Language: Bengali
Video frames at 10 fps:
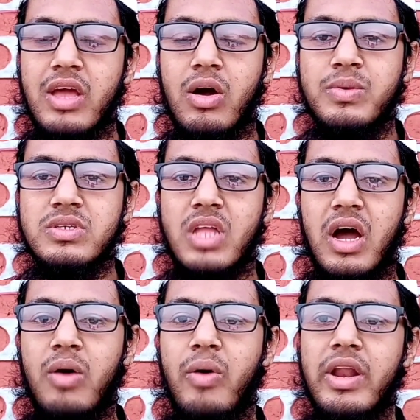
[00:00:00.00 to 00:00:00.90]
অনেকক্ষণ
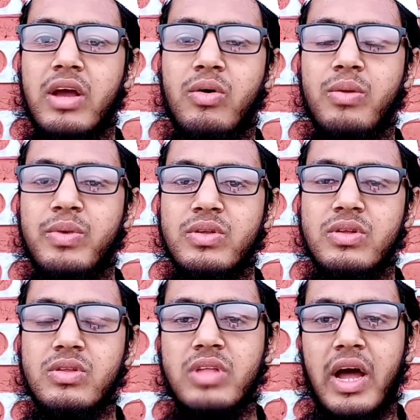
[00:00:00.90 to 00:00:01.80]
পর্যন্ত সে
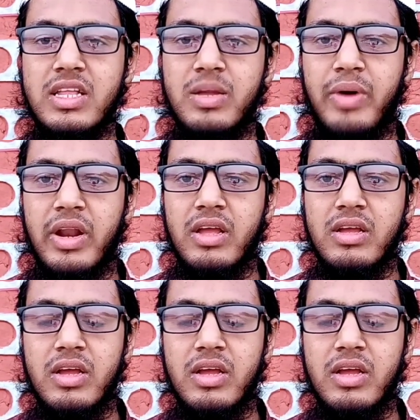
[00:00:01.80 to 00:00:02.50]
মাটিতে শুয়ে থাকবে